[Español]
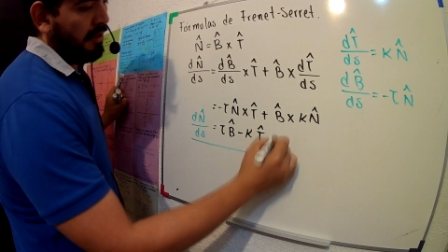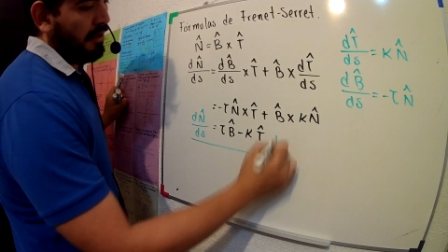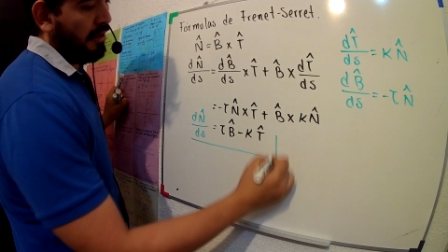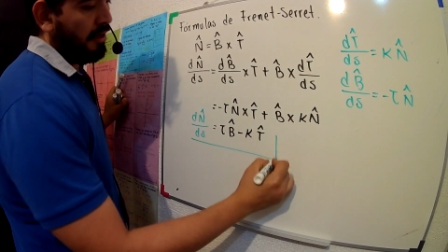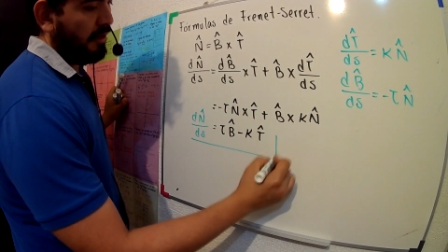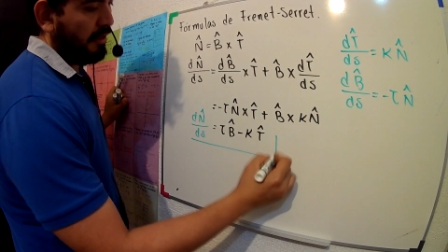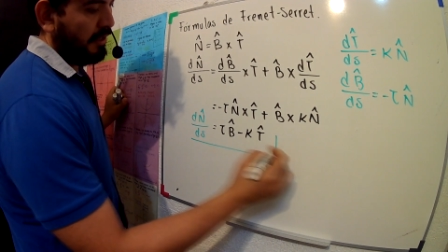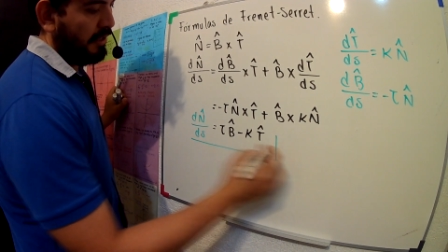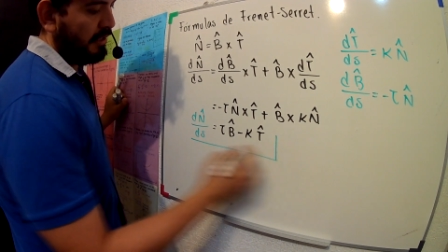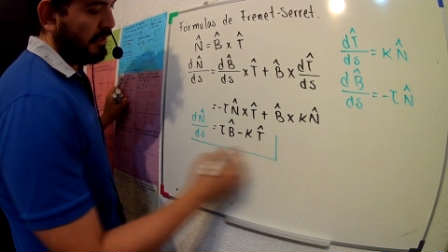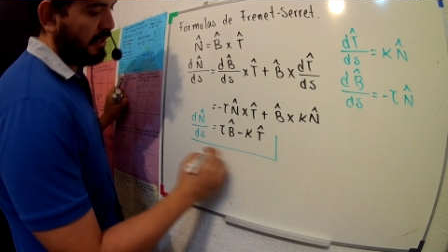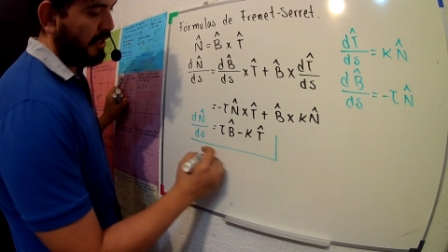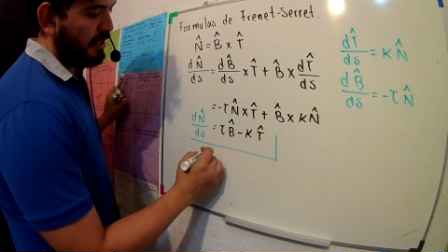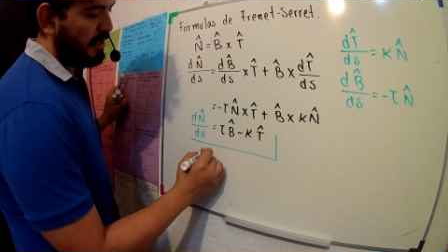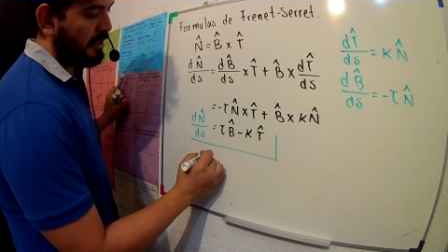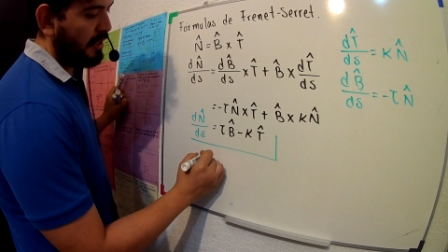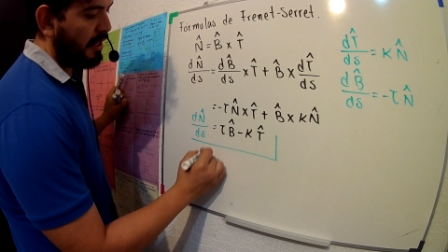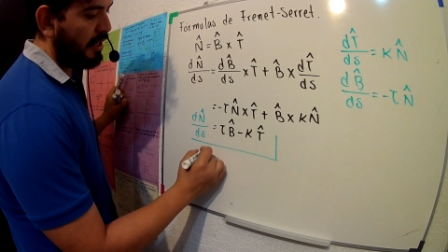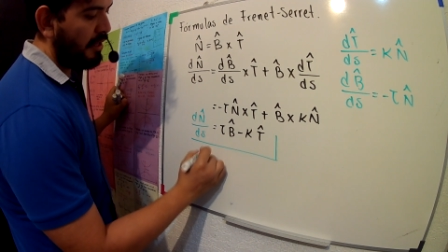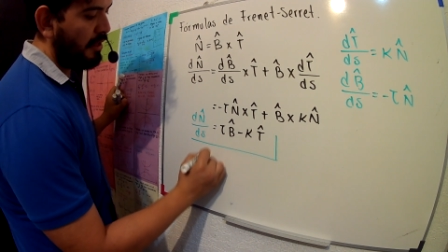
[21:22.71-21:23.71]
esta es
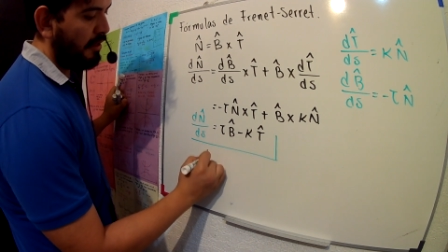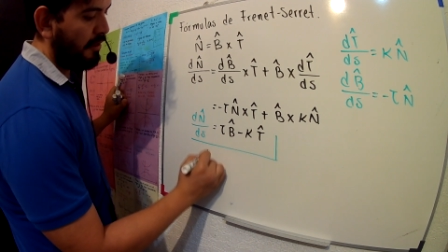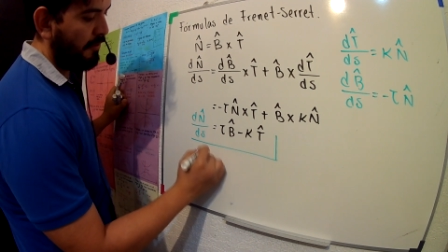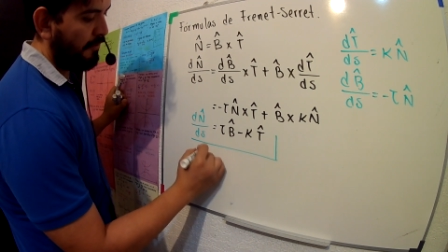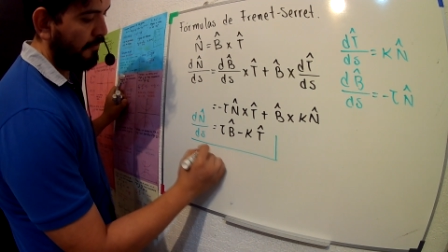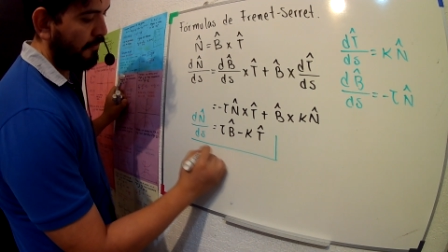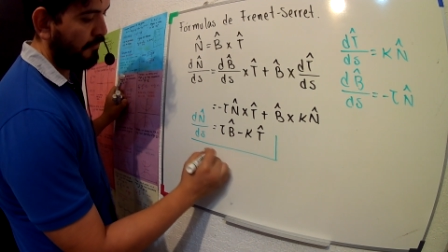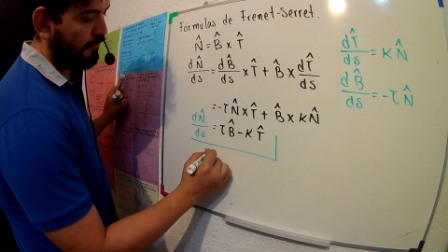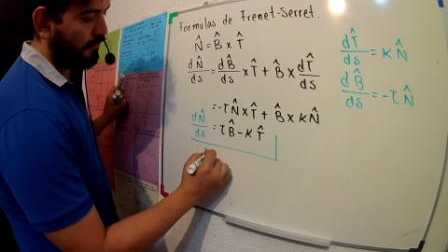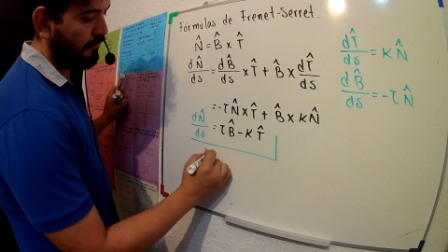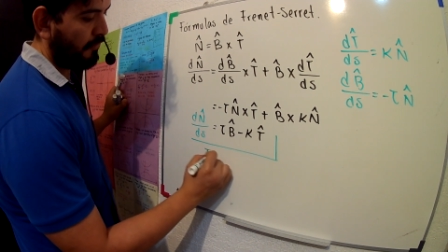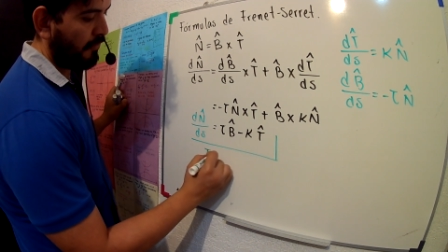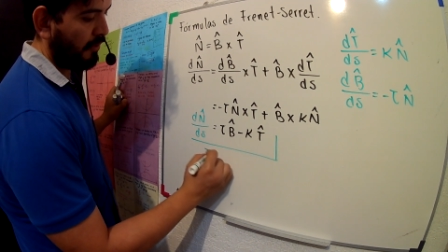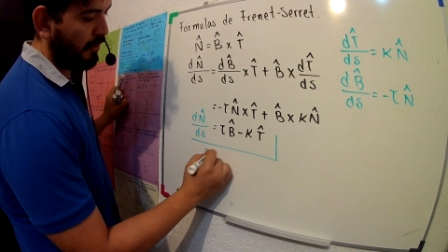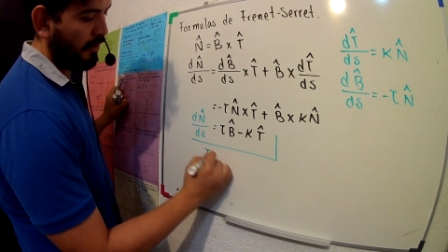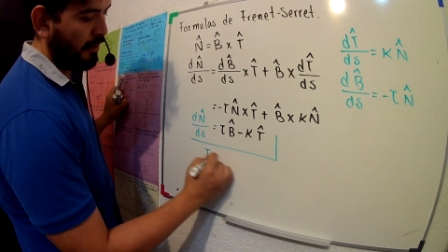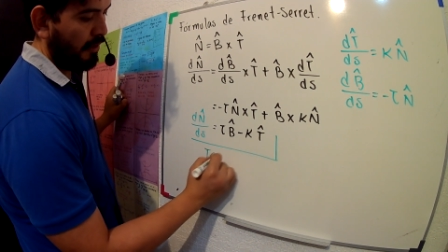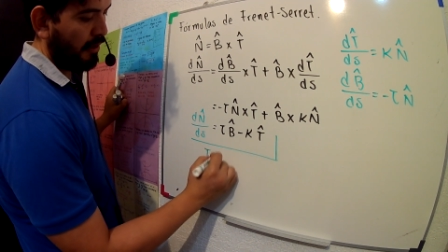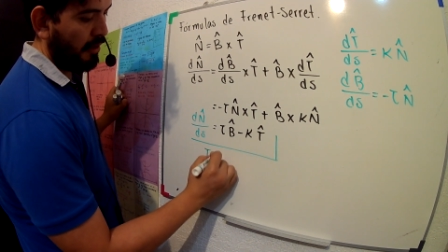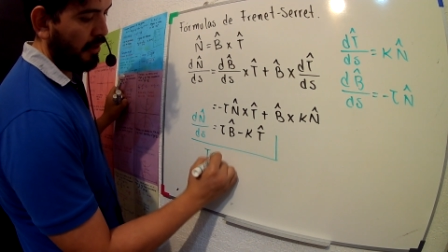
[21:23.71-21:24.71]
la
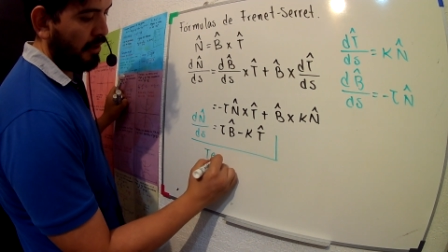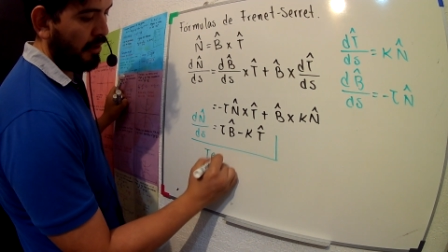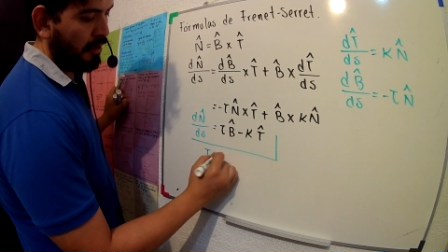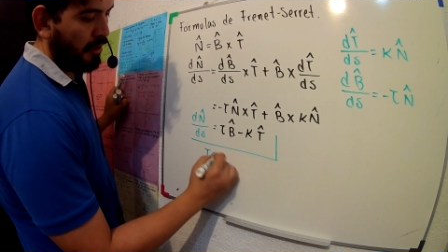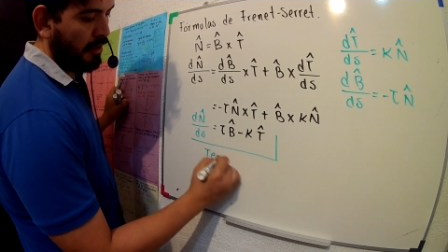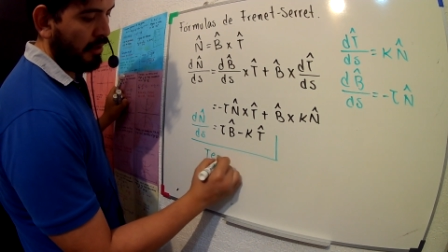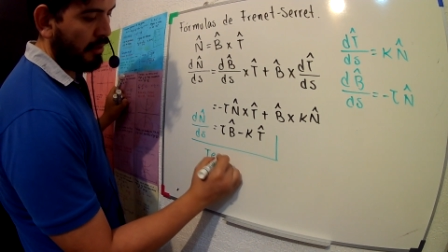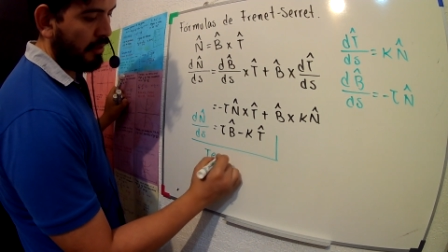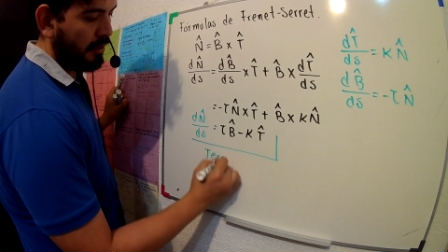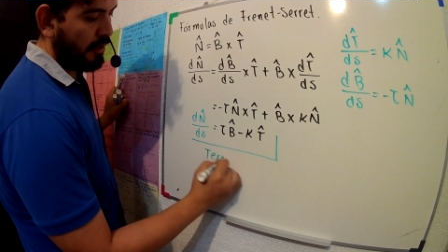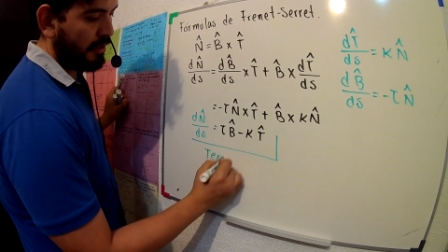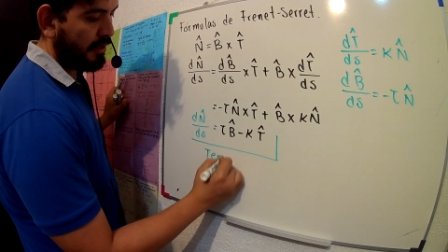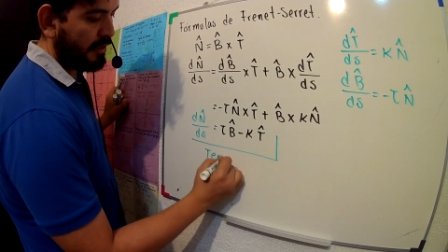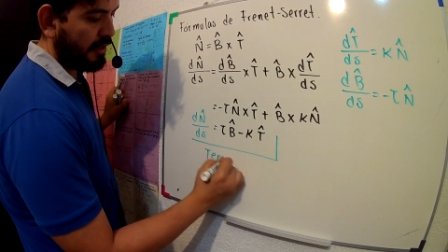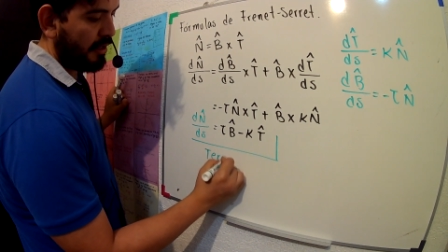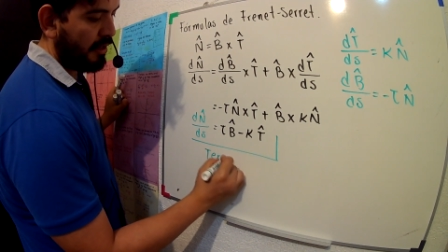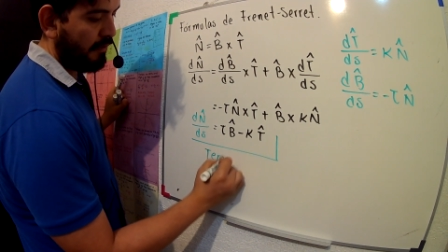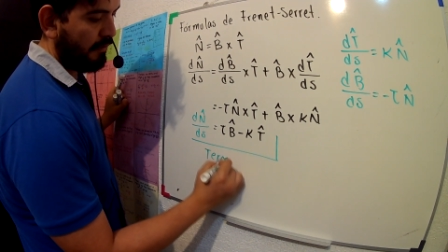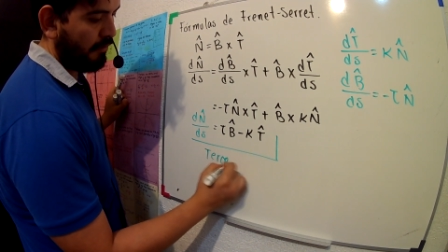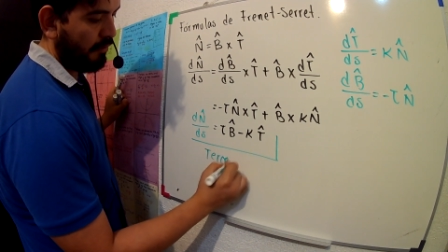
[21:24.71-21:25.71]

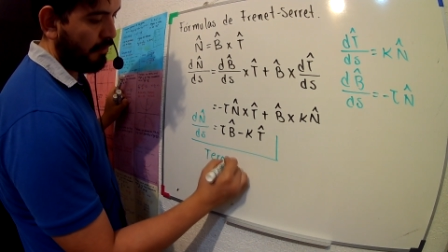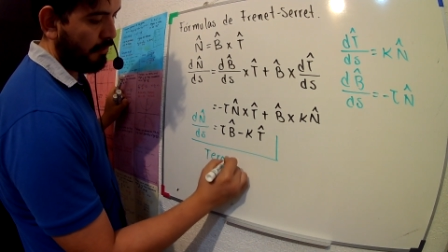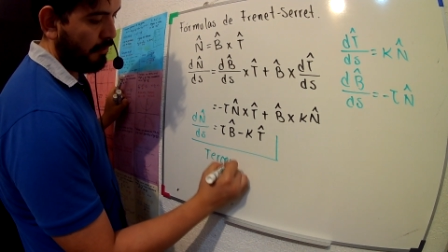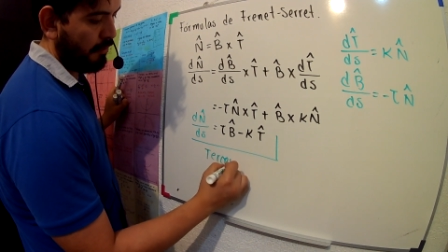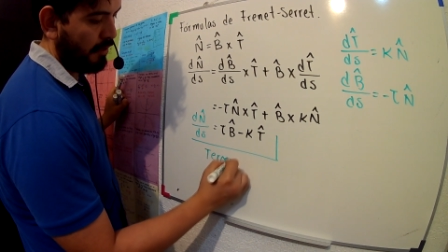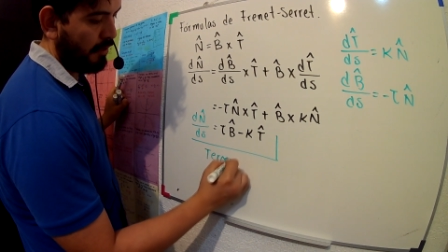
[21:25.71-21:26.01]
tercera fórmula.